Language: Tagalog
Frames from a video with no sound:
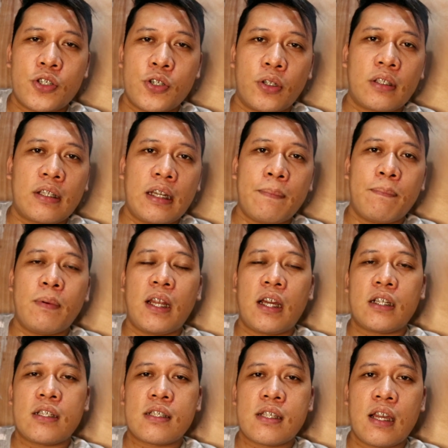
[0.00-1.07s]
short clip
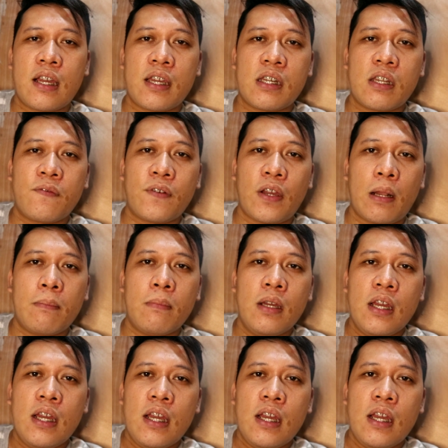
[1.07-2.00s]
lang sa indie film